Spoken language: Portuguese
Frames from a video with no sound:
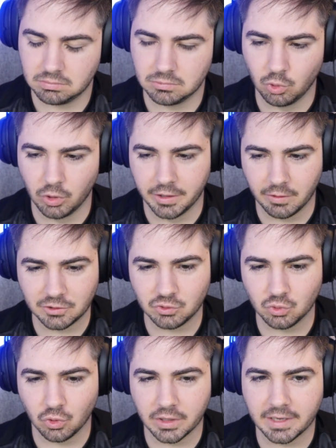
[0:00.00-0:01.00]
O goleiro
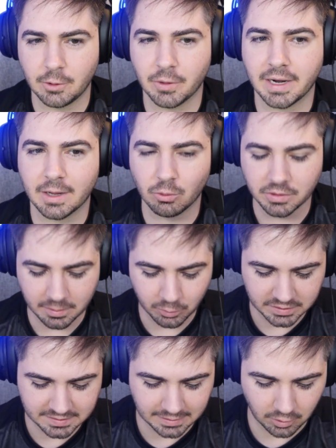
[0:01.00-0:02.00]
ajudou, né? Deu aquela
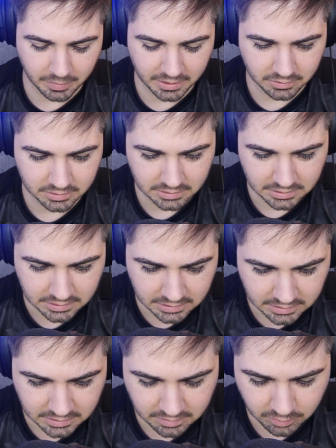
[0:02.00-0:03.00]
contribuição, mano.
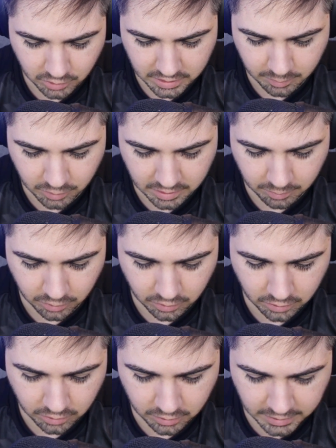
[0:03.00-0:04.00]
Bora, bora,
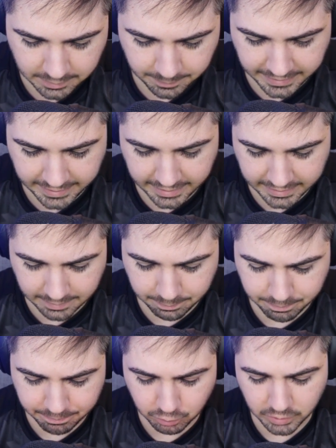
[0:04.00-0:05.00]
bora. Pega.
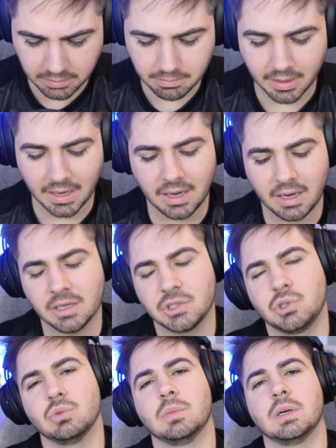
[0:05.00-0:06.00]
Lá
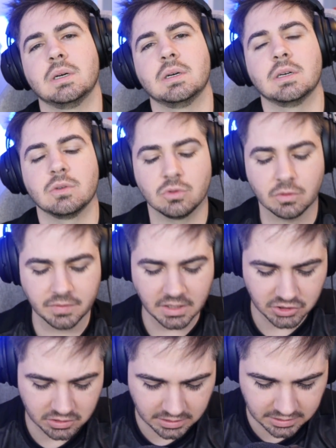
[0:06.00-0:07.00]
embaixo, mano. Eu tô
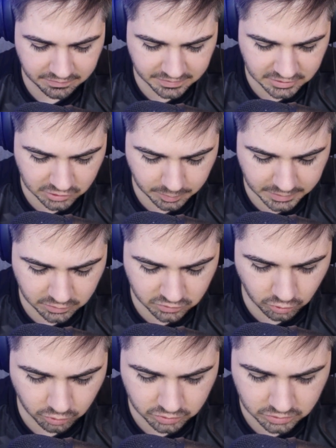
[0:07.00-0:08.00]
viajando na defesa, já tomei dois
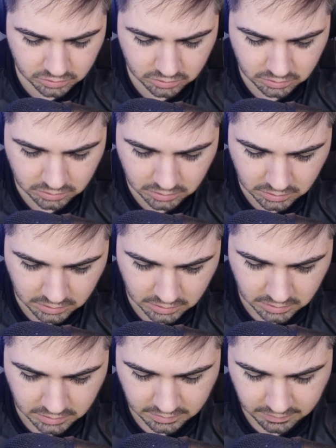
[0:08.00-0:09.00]
gols.
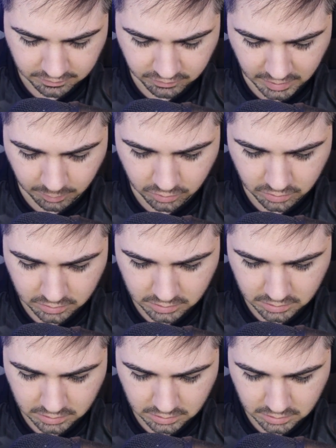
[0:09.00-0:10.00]
Vamos.
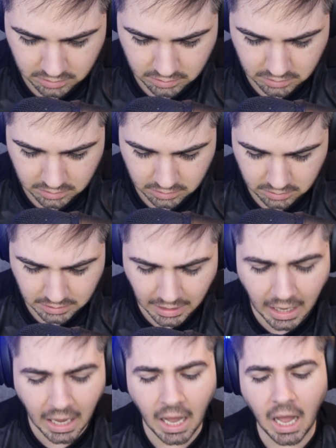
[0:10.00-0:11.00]

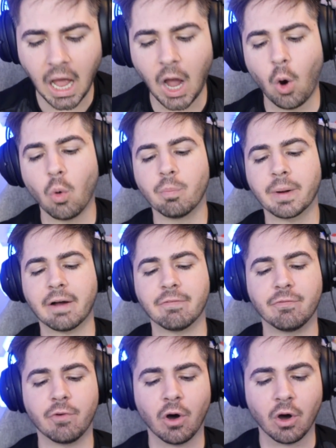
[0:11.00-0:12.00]
Não! Pra
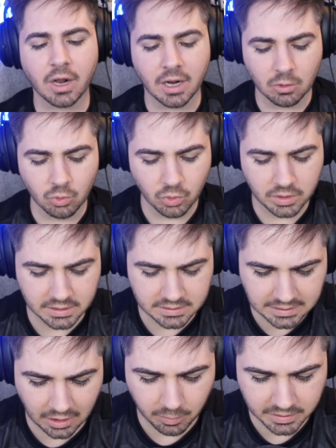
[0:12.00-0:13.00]
fora, Lucas.
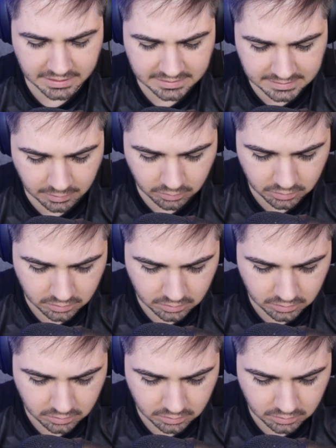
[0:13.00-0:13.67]
Calma, atenção.